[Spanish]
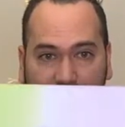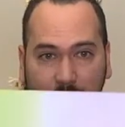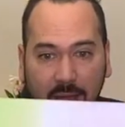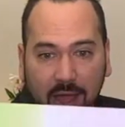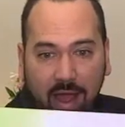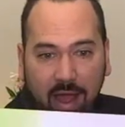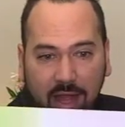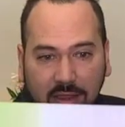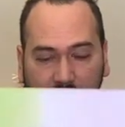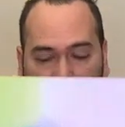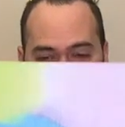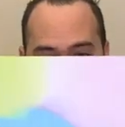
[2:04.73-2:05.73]
llamada
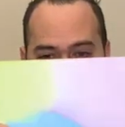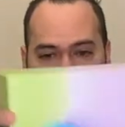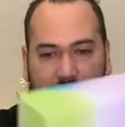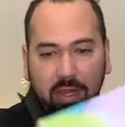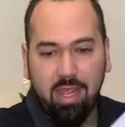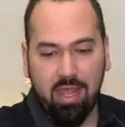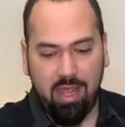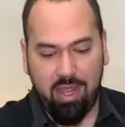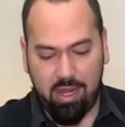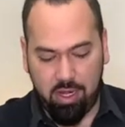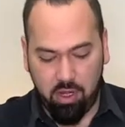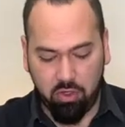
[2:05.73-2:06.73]
At Home.
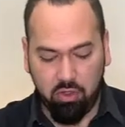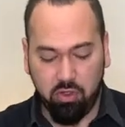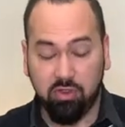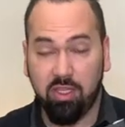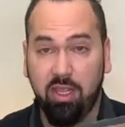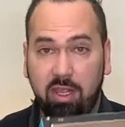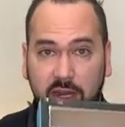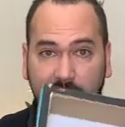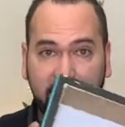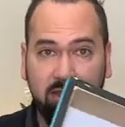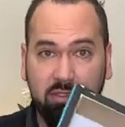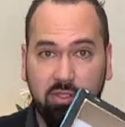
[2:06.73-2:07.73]
Los conseguí en la
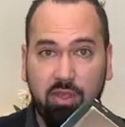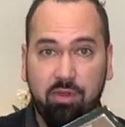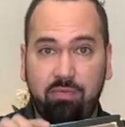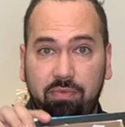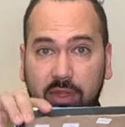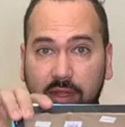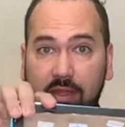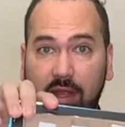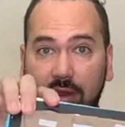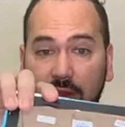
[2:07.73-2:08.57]
sección de